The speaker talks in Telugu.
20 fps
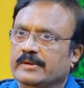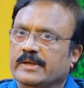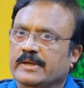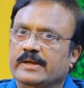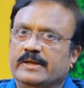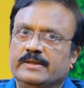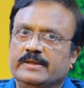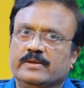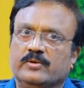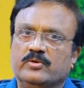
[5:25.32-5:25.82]

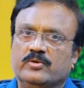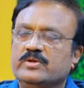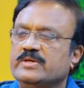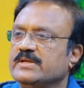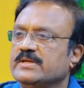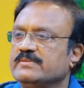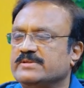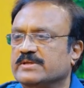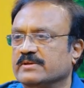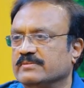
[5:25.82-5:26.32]
నన్ను అడిగితే
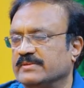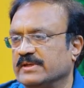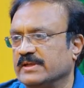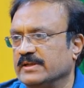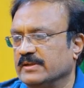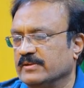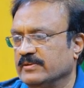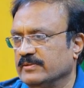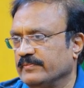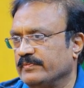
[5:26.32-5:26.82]
రెండు టీమ్స్
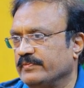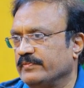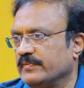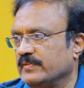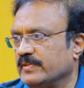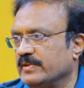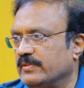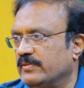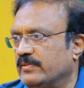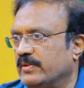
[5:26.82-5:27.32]
చెప్తాను నేను
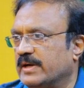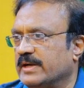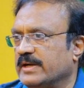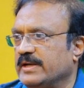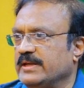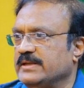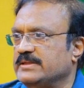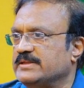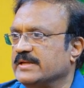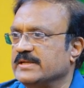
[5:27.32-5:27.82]

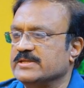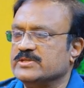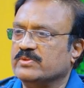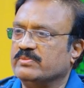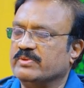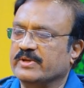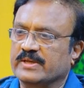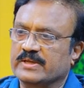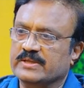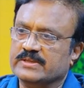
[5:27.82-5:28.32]
ఒకటి చెన్నై సూపర్